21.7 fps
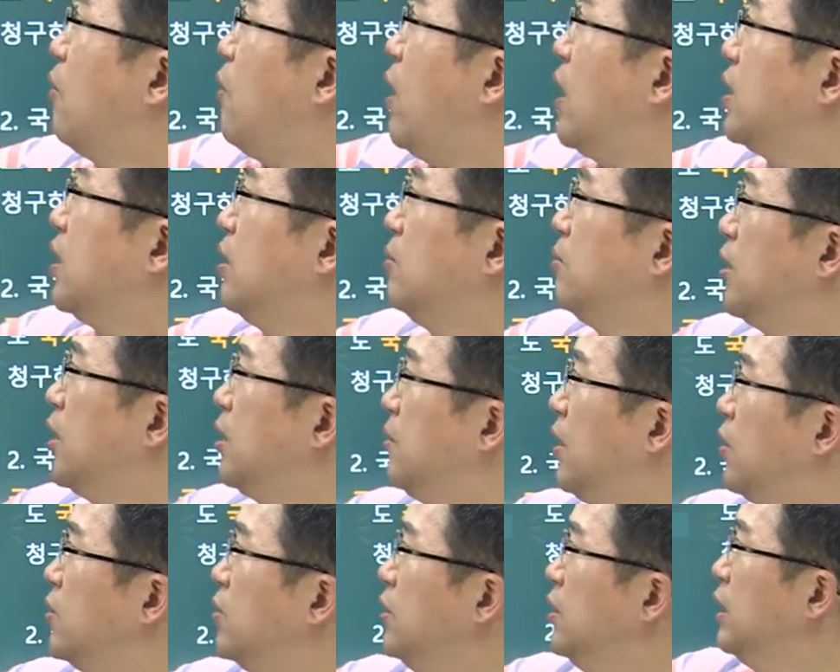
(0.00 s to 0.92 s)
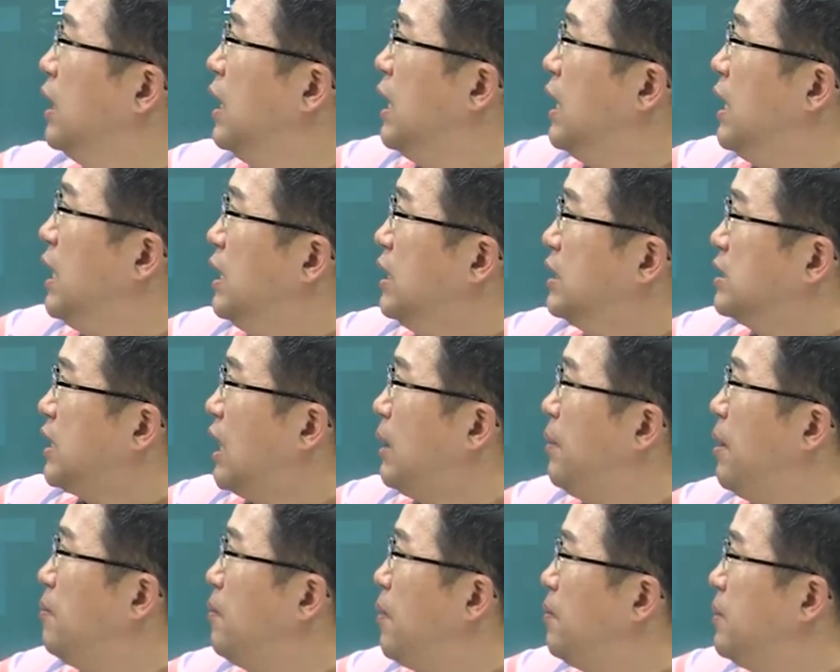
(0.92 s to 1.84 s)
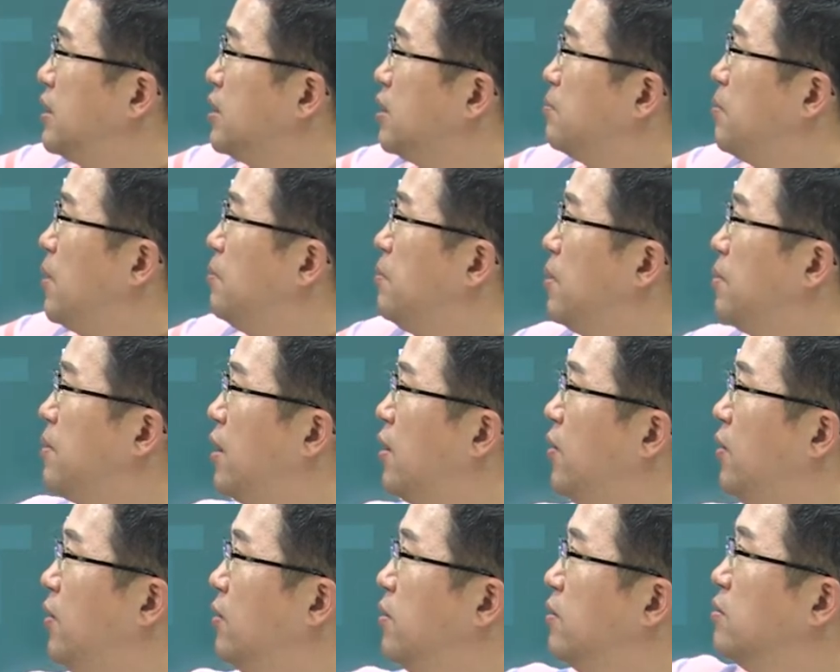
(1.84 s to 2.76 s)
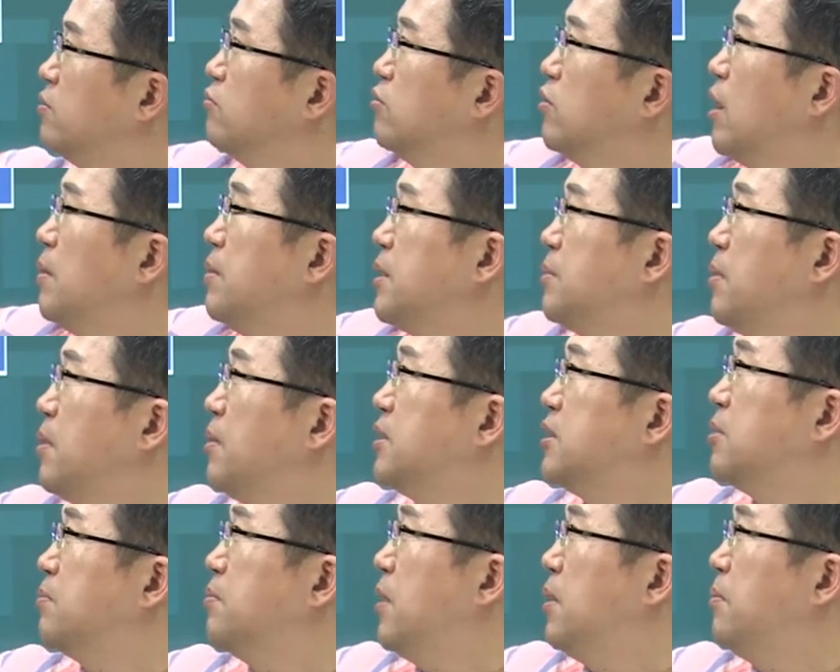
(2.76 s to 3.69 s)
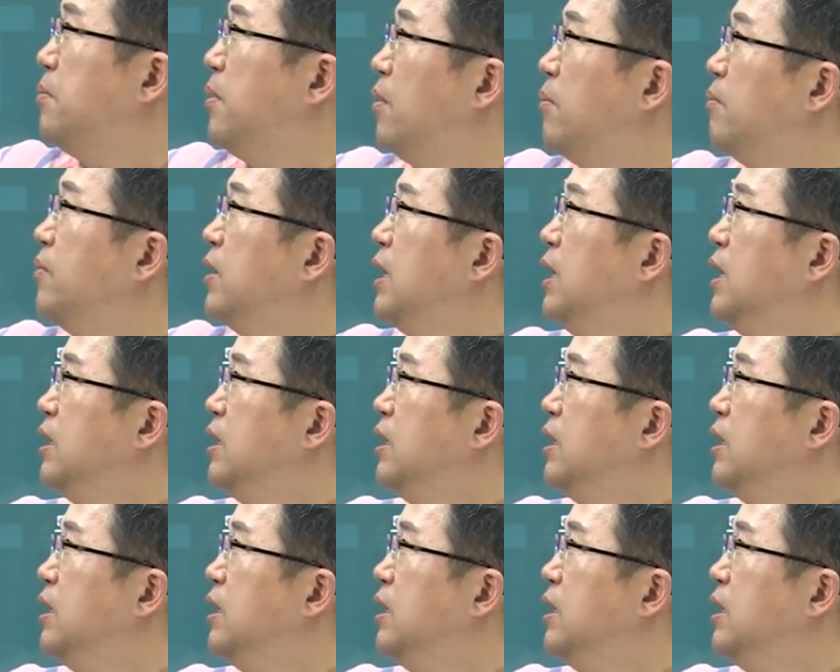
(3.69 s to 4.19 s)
관계는 뭐냐면 자배법이 특별법이에요. 국가배상법의 특별법.